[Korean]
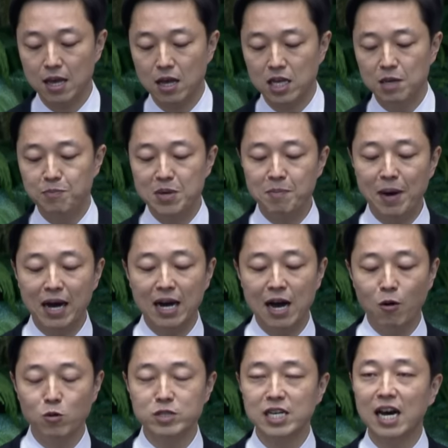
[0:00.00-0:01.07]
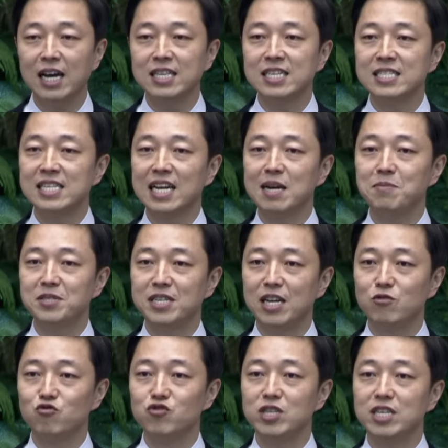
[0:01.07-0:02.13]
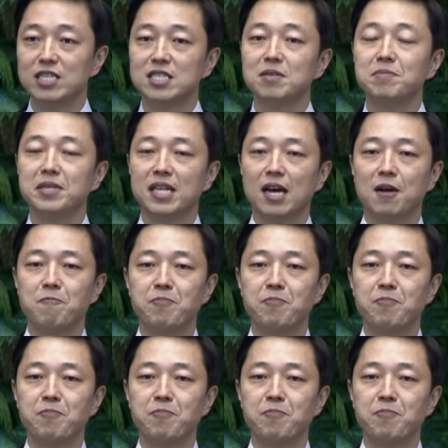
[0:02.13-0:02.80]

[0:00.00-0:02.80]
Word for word: 이 비방하고자 하는 사람들의 눈이 있습니다.